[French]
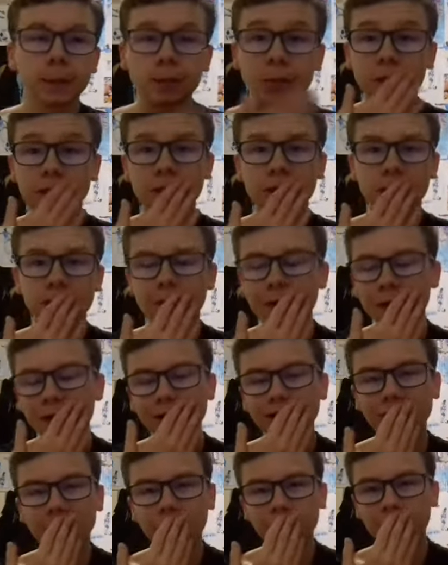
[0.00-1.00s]
Mais ouais,
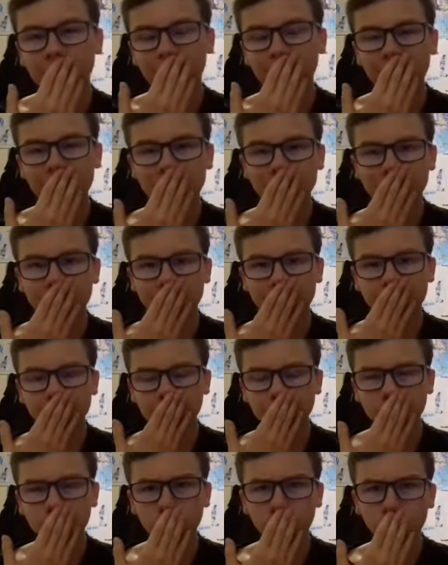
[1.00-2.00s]
c'est vrai que Marvel,
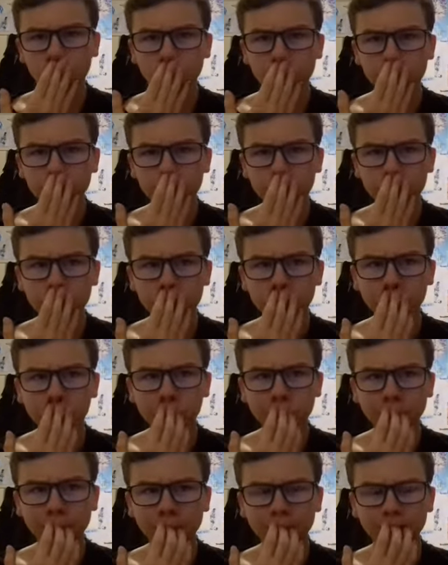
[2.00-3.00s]
c'est beaucoup plus.
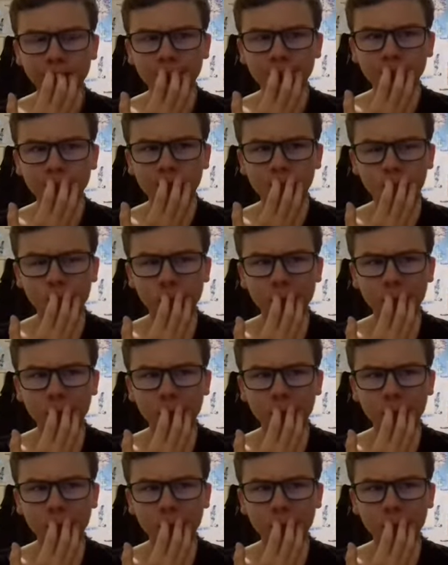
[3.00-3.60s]
Euh,